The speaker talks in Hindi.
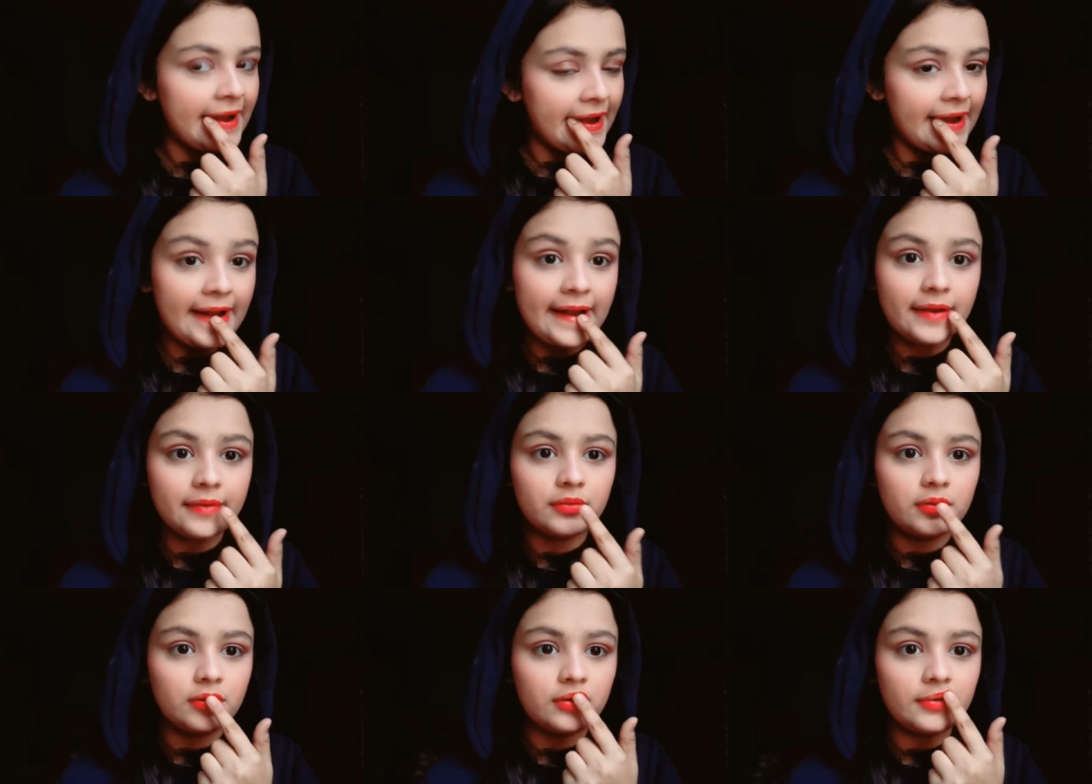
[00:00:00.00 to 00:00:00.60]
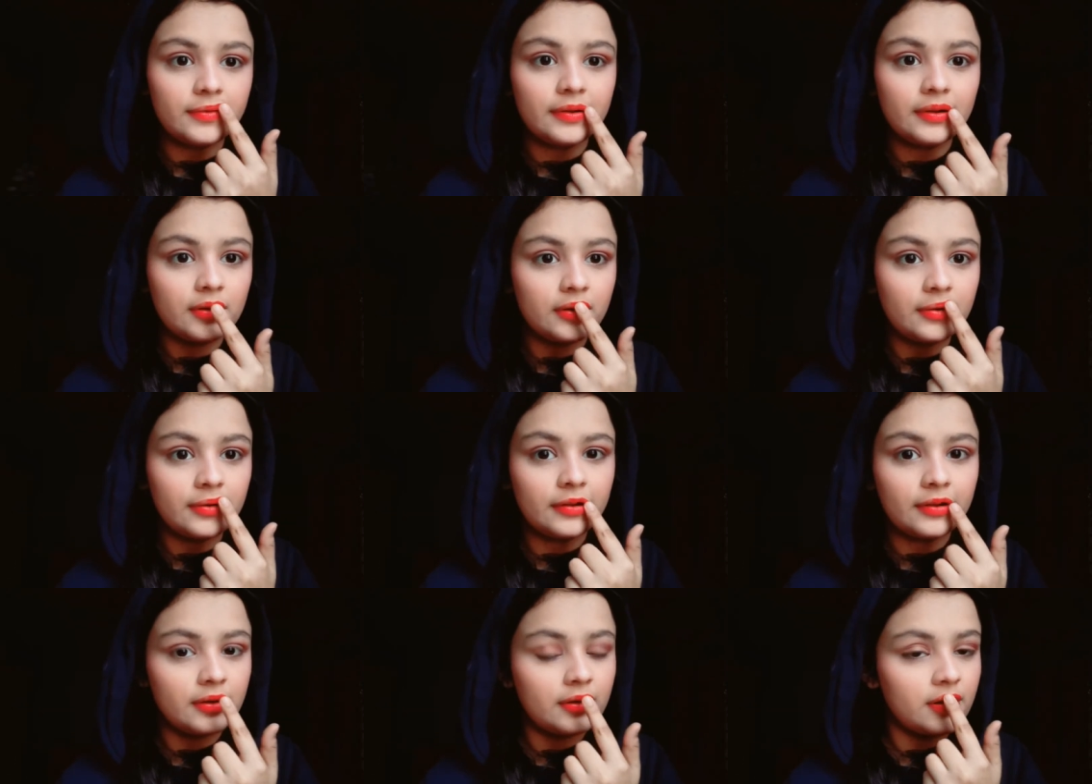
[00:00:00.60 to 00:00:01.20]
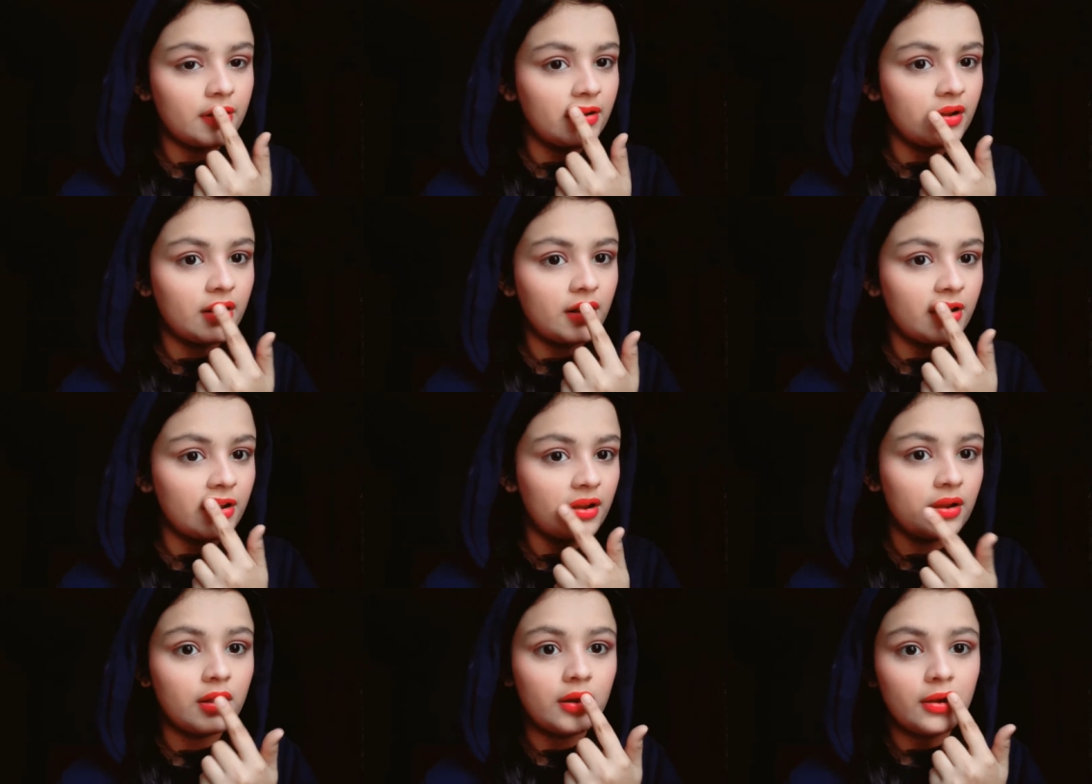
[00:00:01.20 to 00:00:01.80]
क्योंकि जो मेरा आउटफिट था वो ग्रीन
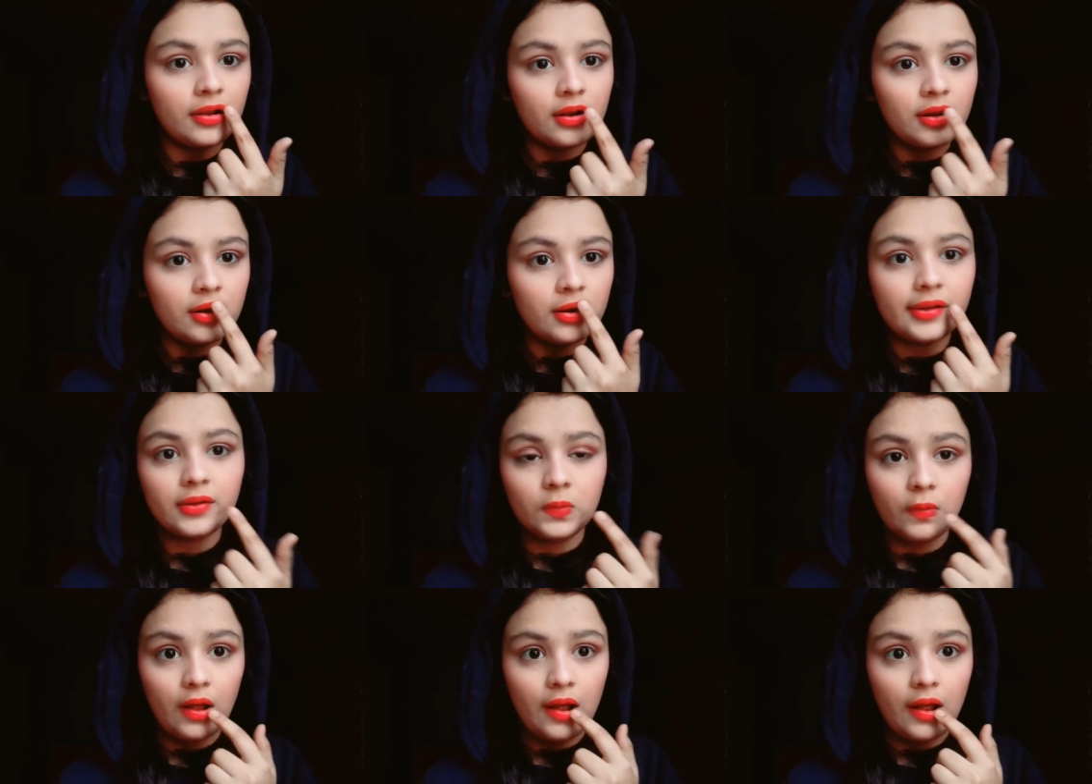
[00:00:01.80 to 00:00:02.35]
कलर का था